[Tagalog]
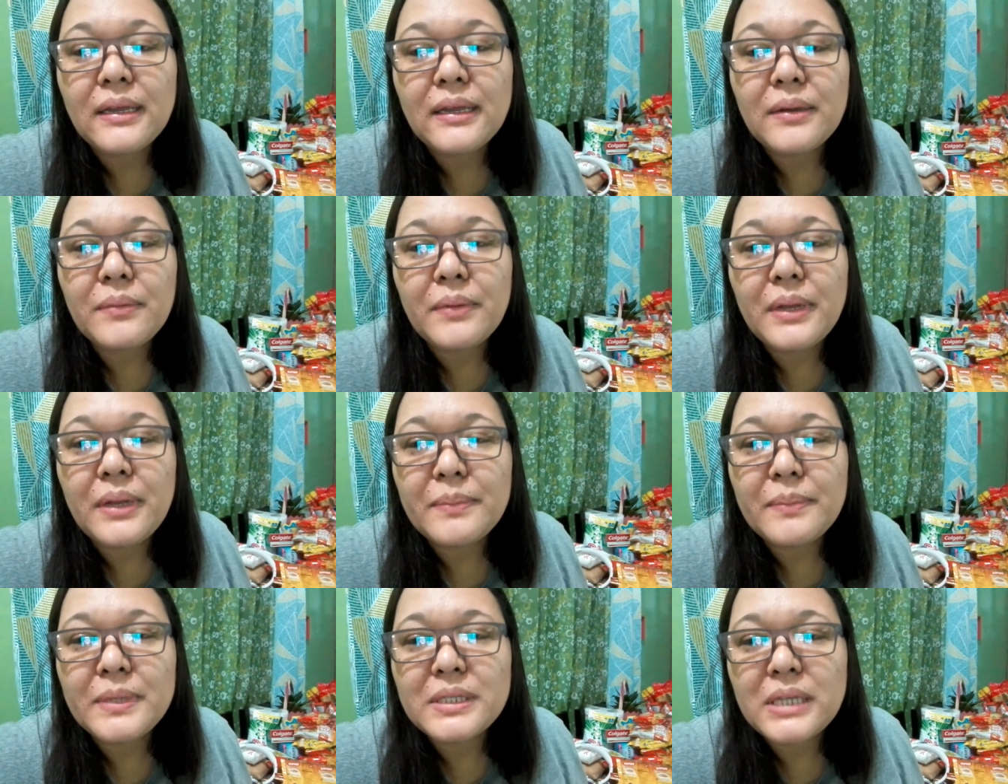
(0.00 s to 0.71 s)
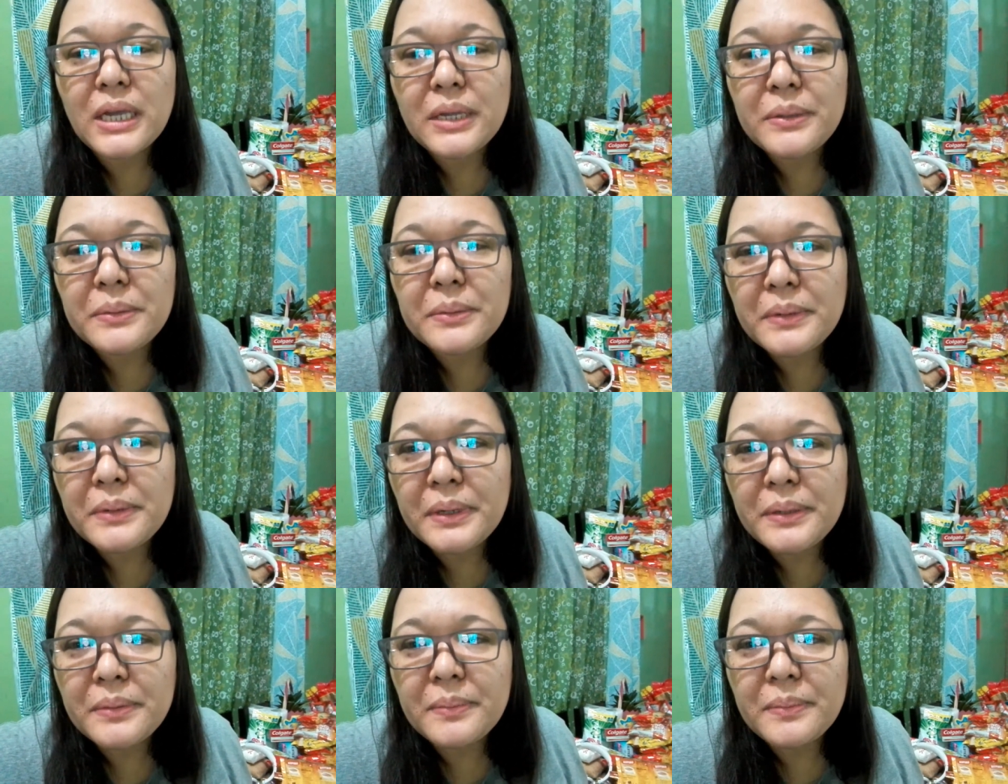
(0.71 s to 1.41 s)
Wala masyadong
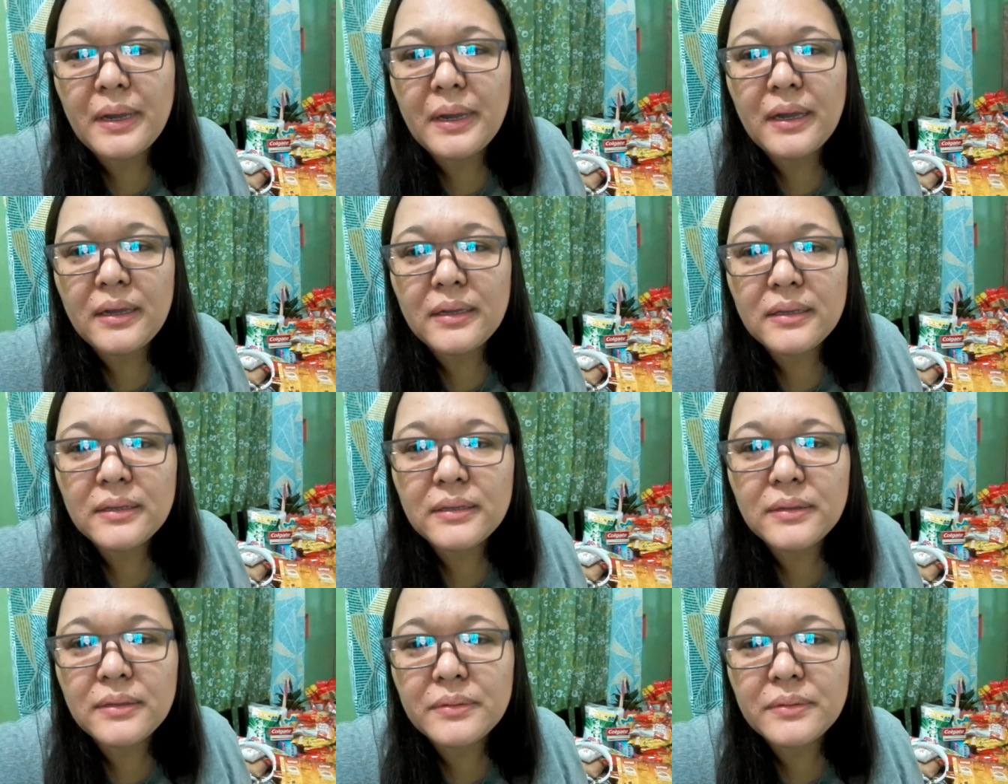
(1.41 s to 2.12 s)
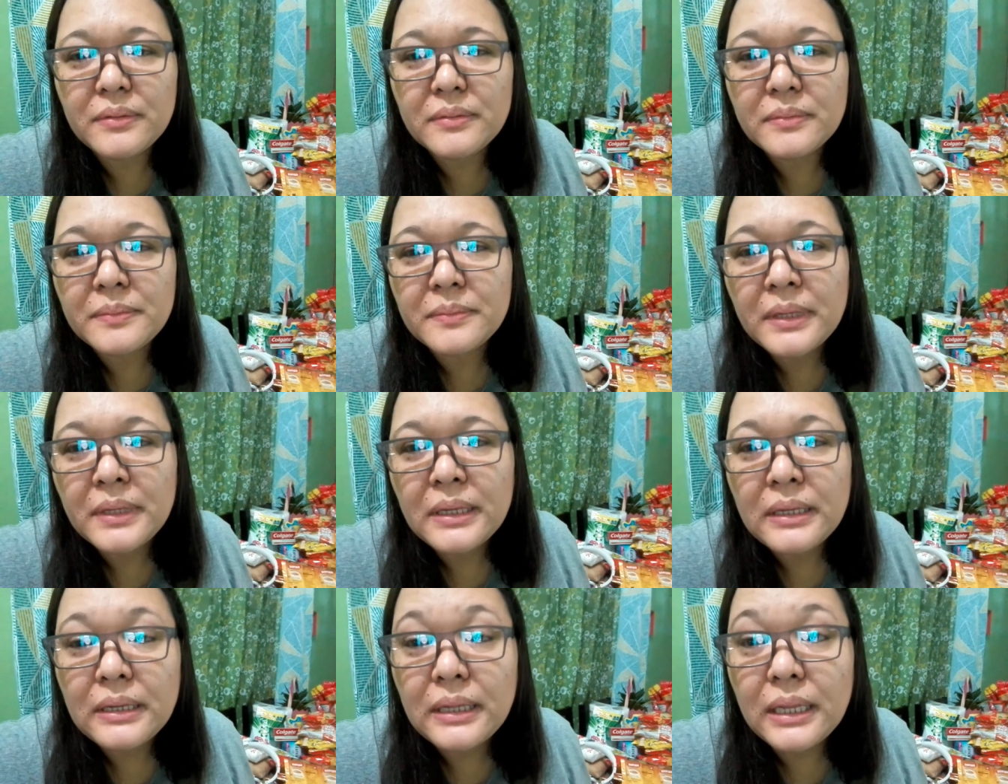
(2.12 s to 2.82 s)
ano ba, yung,
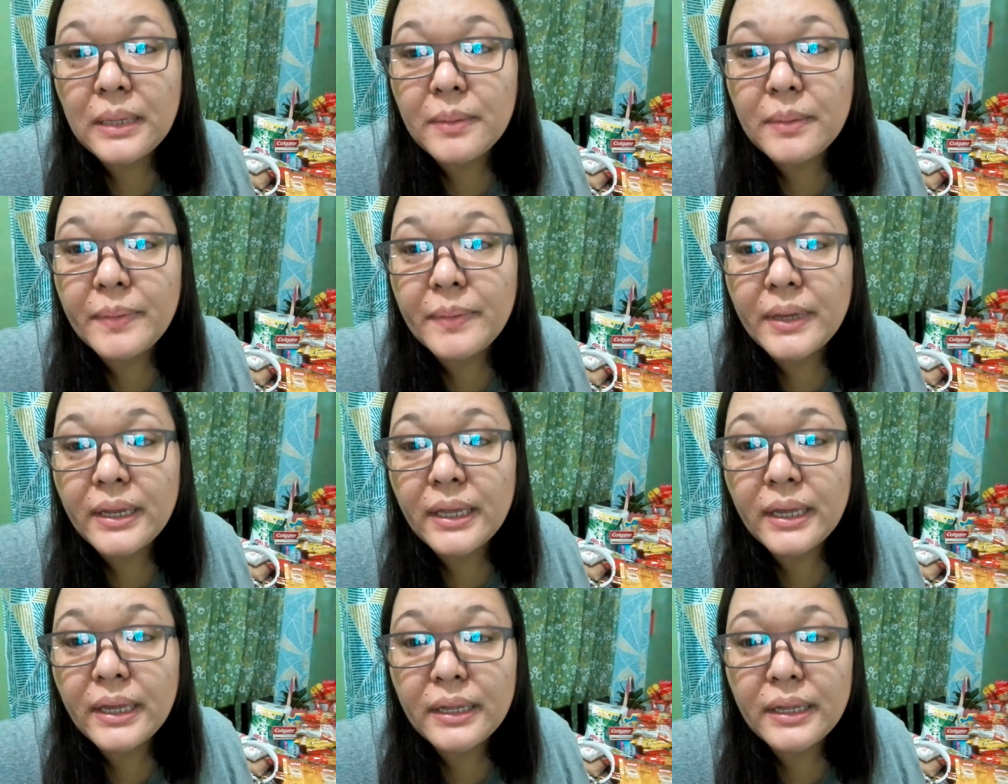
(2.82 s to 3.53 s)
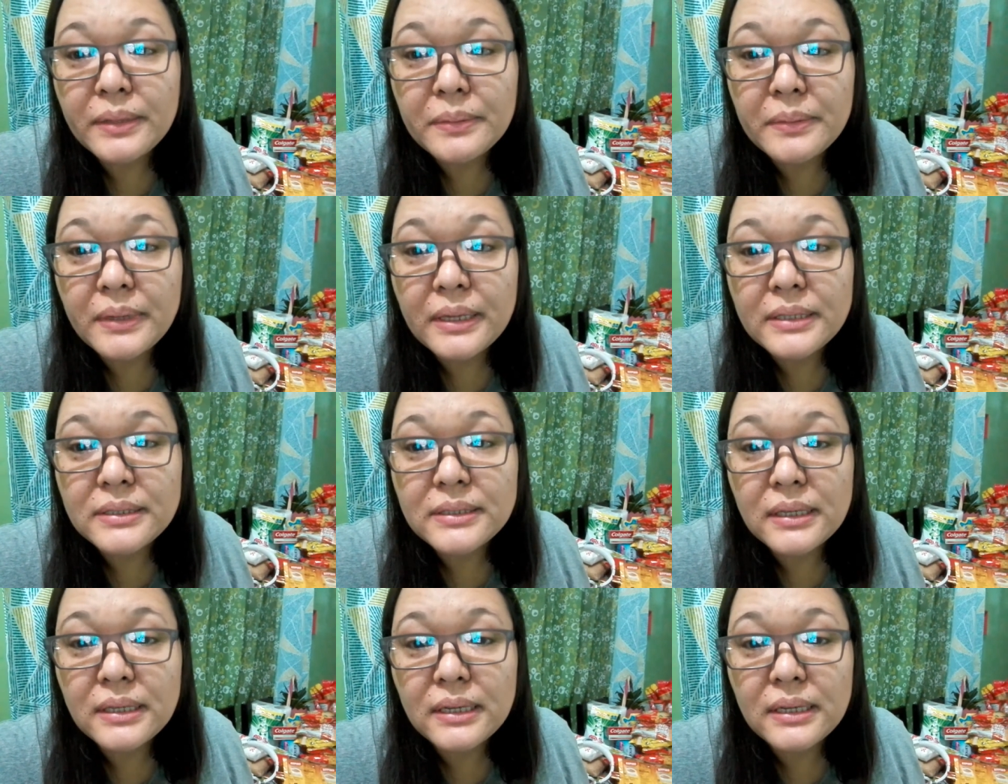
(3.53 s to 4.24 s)
hindi ba pareha na to guys
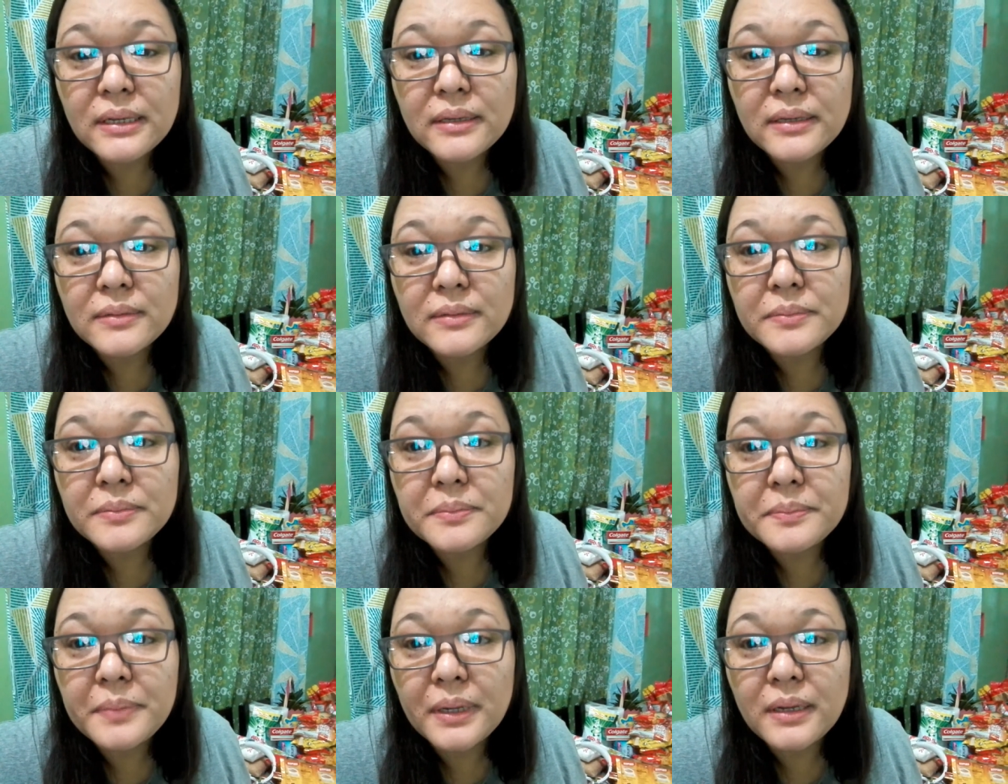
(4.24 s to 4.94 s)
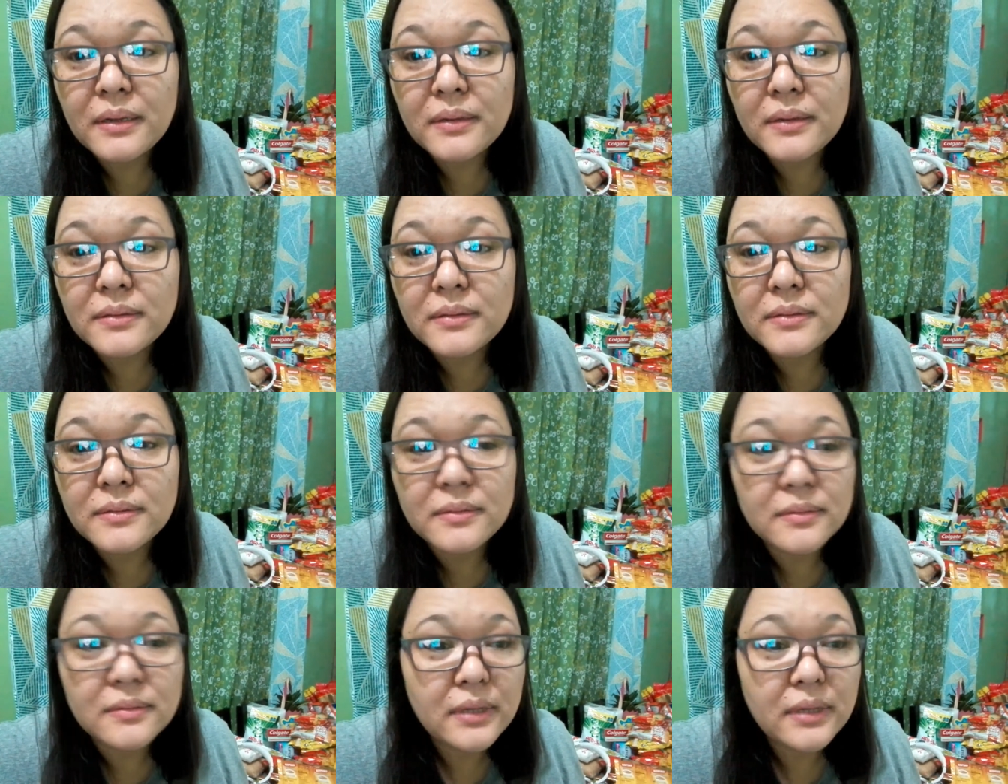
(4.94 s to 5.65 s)
na pag
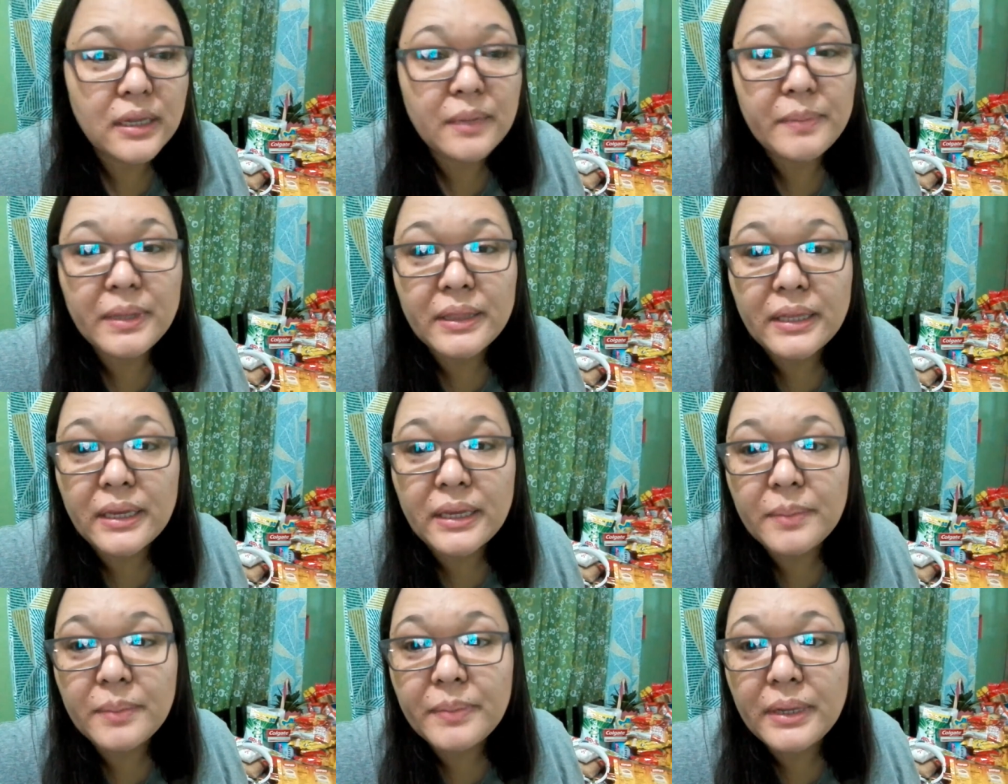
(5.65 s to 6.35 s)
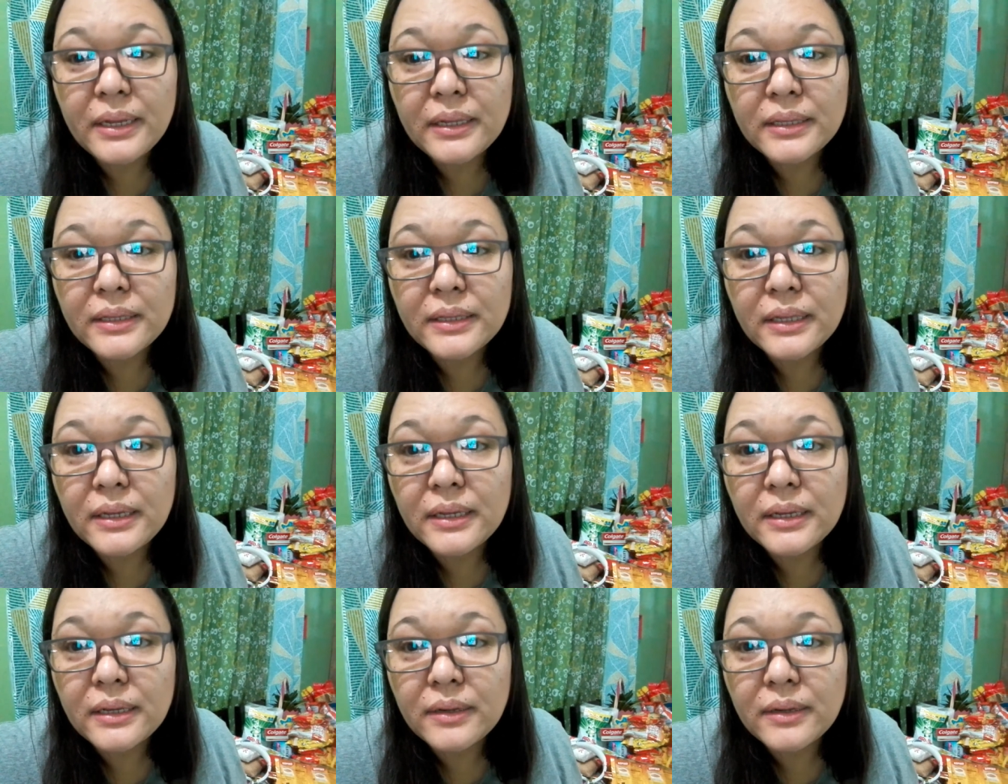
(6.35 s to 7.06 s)
elementary pa lang ta
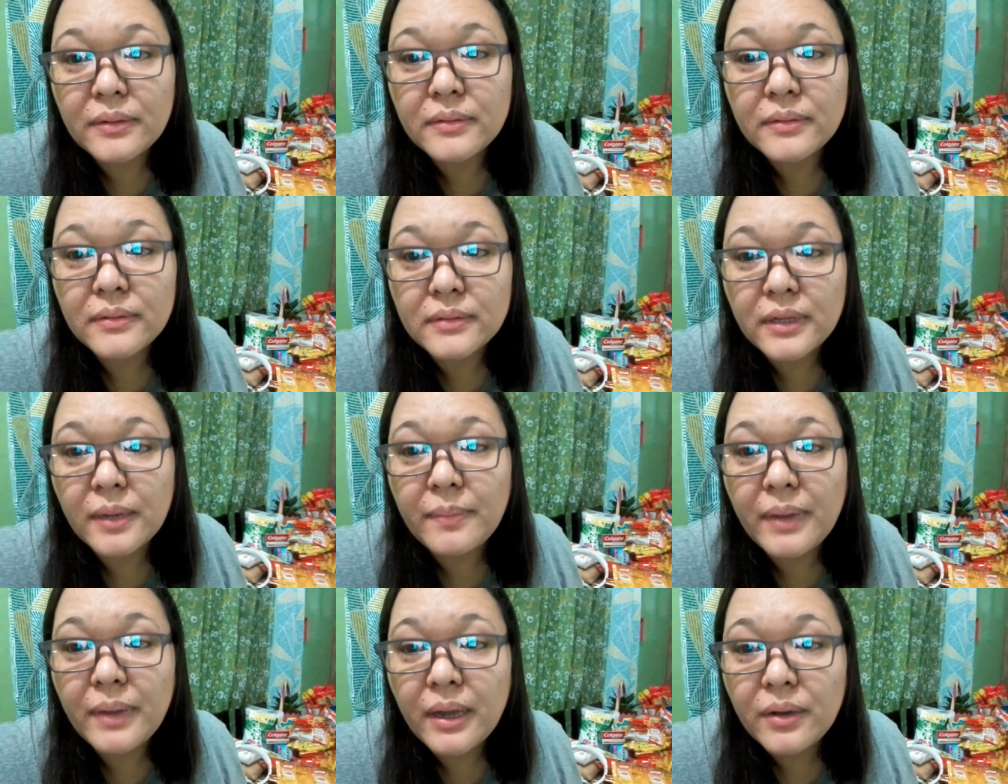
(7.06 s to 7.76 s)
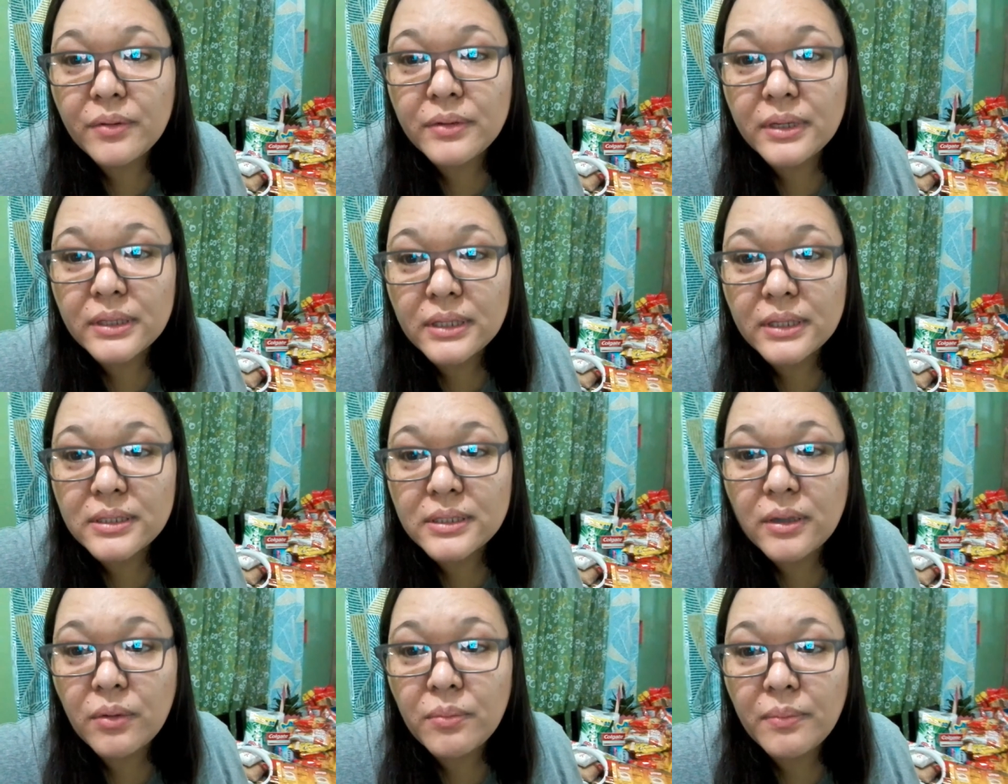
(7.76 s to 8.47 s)
na trabaho na ta
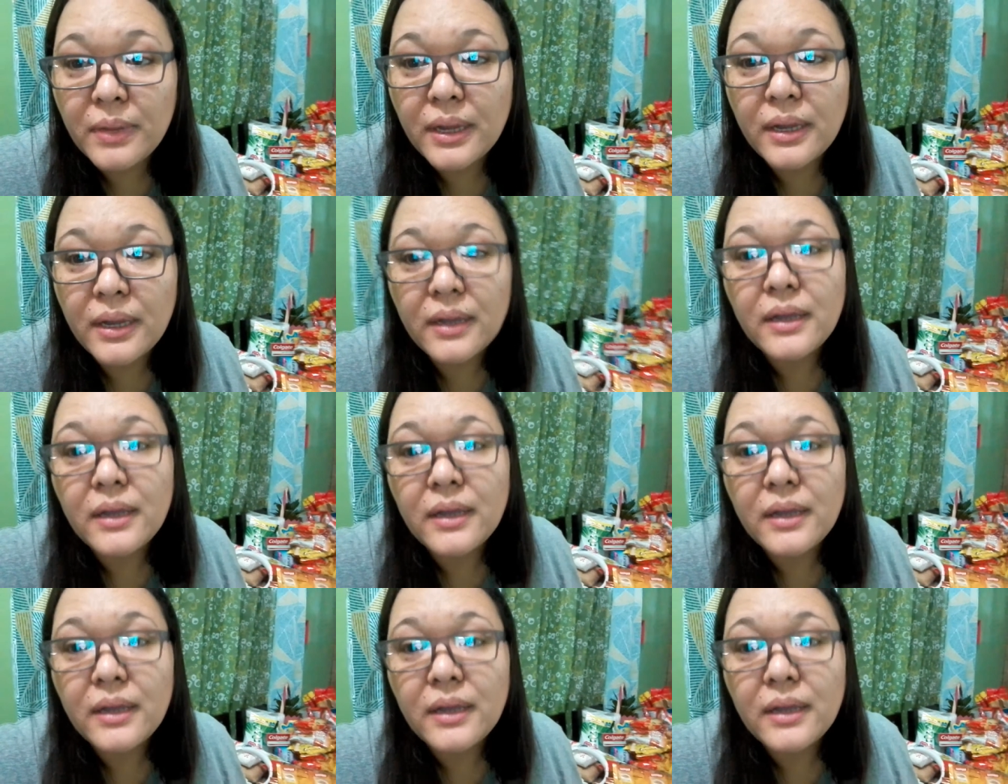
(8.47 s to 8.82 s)
sa uma